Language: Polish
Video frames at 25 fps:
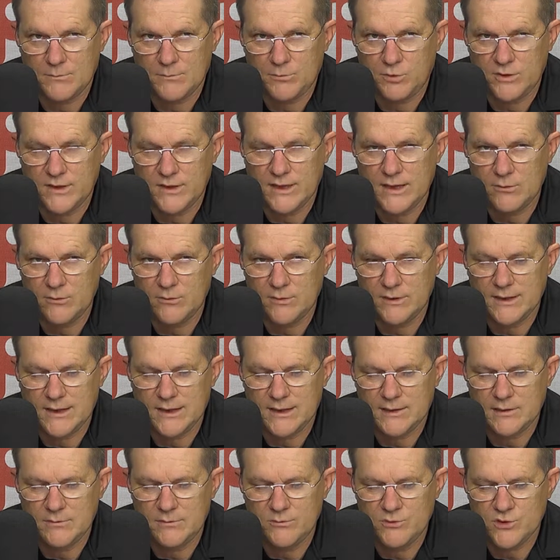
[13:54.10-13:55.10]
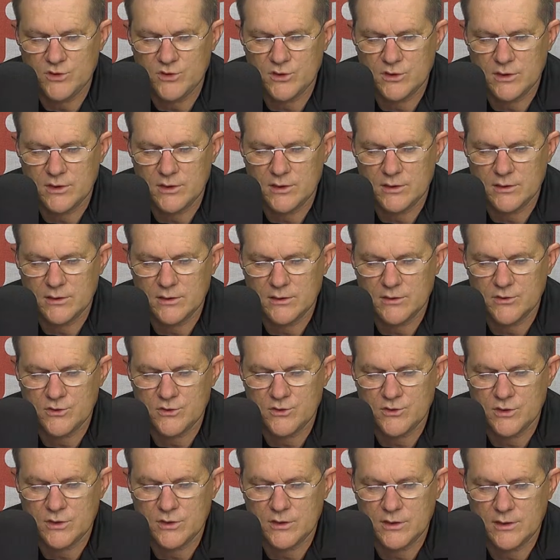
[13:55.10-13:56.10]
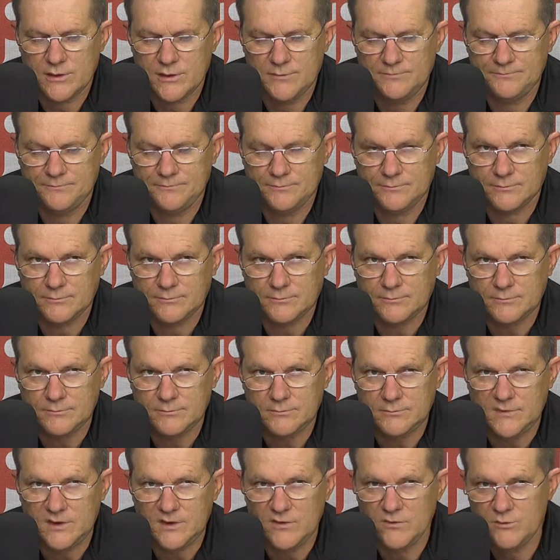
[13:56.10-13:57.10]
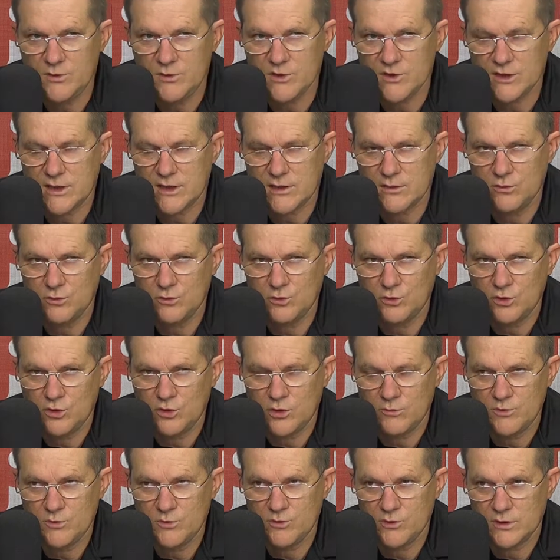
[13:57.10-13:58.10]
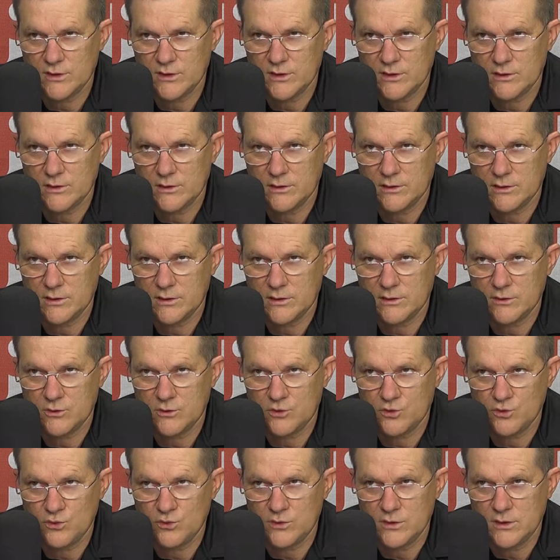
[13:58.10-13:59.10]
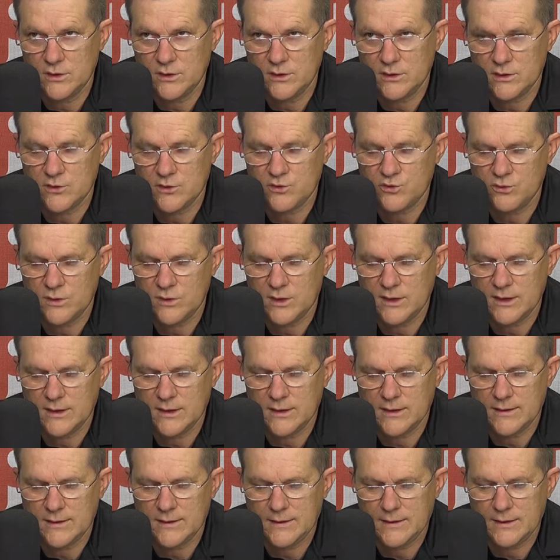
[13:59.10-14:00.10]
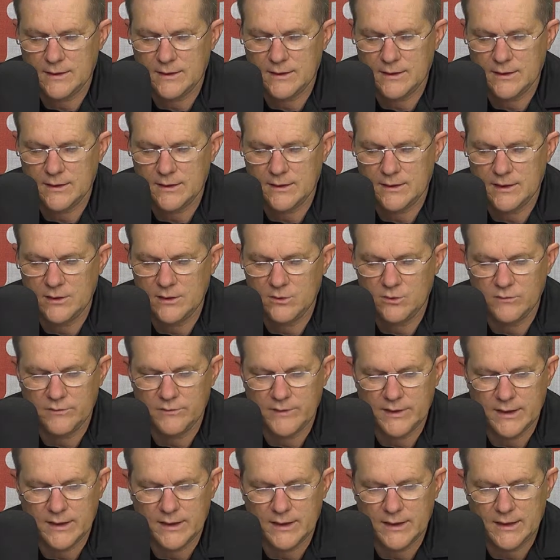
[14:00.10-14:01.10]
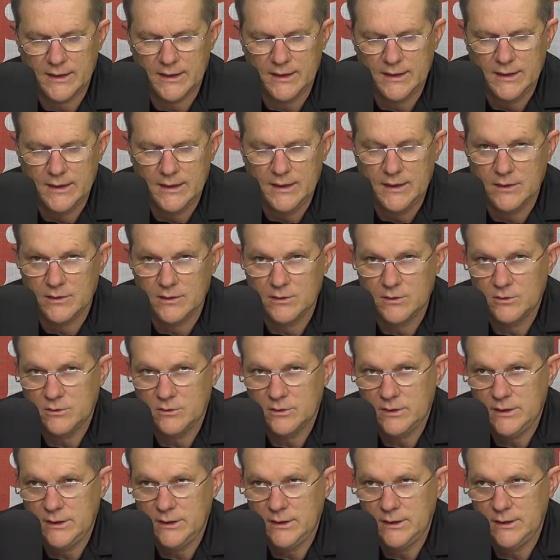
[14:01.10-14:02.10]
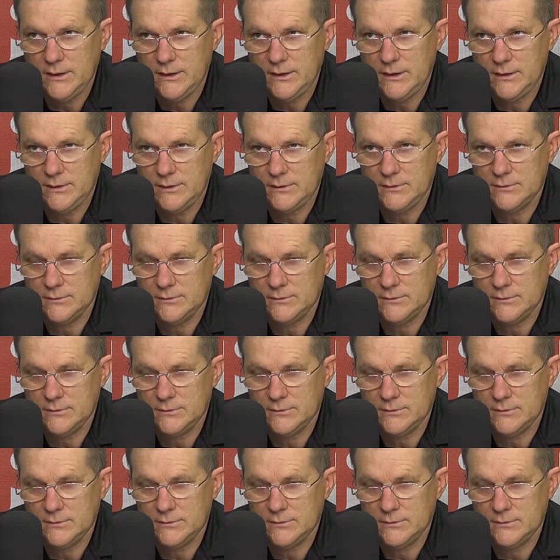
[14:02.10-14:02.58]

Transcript: polegały na tym, że, że w mieszkaniu uruchomił się ten, ten czujnik, ta czujka tlenku węgla, no i